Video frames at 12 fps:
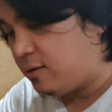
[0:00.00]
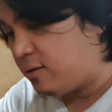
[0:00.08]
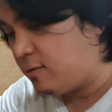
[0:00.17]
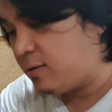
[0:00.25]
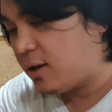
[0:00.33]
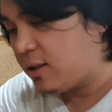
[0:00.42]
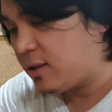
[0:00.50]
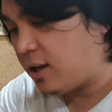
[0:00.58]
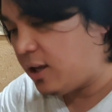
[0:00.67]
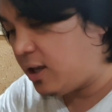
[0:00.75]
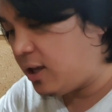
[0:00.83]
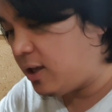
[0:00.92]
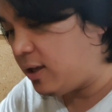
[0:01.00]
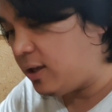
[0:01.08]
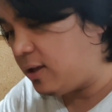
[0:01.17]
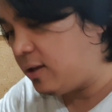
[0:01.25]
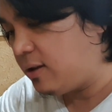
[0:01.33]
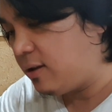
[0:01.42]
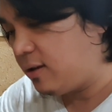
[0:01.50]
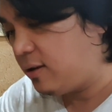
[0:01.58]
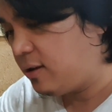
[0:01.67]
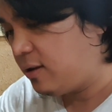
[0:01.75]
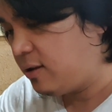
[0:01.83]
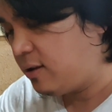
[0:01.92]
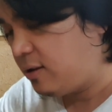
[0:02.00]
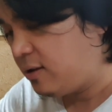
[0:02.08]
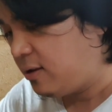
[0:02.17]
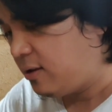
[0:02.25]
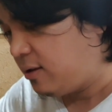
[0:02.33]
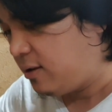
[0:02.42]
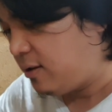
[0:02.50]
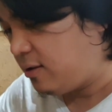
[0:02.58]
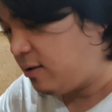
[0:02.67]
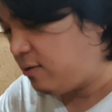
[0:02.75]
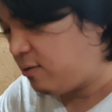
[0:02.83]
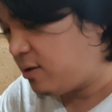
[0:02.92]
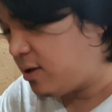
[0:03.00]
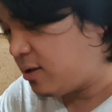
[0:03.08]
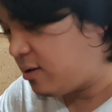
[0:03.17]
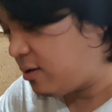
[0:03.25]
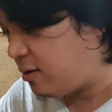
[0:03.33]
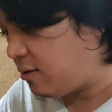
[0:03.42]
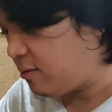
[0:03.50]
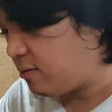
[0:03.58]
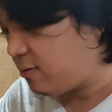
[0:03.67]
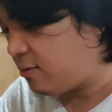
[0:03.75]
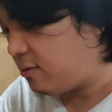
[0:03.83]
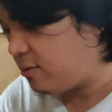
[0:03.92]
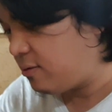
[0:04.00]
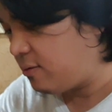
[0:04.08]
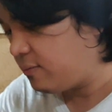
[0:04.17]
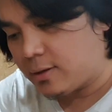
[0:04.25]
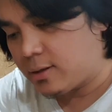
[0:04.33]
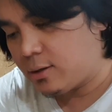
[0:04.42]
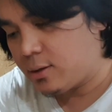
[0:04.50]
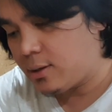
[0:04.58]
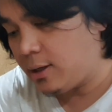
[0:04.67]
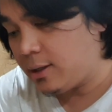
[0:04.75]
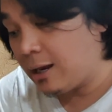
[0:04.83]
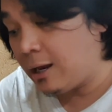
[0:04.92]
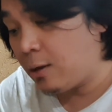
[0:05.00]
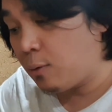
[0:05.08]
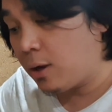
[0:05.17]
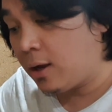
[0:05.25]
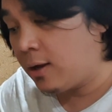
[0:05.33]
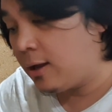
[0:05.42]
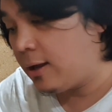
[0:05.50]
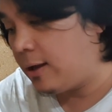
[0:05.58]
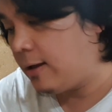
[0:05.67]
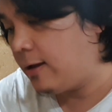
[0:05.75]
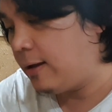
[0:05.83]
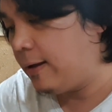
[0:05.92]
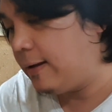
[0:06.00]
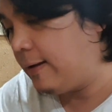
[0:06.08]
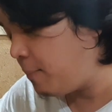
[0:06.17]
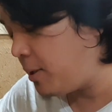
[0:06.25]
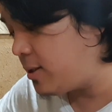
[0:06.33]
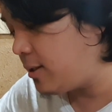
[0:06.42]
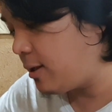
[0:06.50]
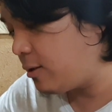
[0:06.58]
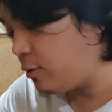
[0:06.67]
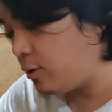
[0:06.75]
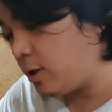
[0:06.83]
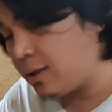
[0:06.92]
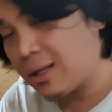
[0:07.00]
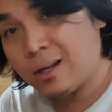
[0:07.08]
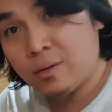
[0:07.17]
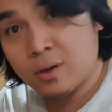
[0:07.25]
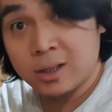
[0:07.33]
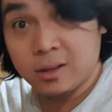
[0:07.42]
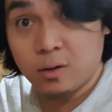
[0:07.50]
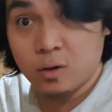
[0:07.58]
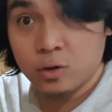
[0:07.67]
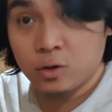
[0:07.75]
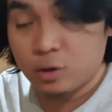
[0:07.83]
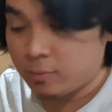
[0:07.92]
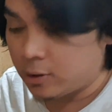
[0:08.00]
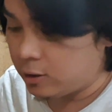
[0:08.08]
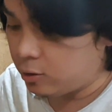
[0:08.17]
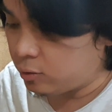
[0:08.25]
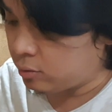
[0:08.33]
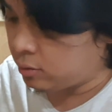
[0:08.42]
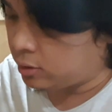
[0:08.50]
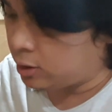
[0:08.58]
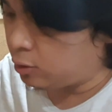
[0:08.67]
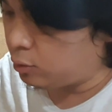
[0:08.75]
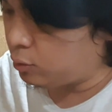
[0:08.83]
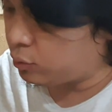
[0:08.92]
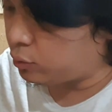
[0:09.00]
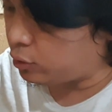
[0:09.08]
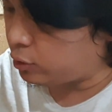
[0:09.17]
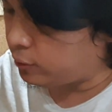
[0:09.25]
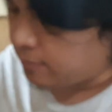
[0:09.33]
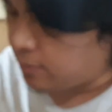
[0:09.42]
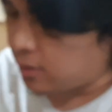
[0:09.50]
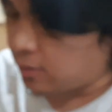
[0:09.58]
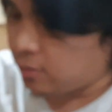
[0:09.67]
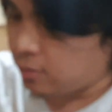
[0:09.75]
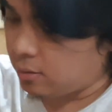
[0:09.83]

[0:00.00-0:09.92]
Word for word: yung naka-tray hindi yung nasa ano ko seriously dalawang uh, pancit canton and dalawang itlog normally yung niluluto ko pero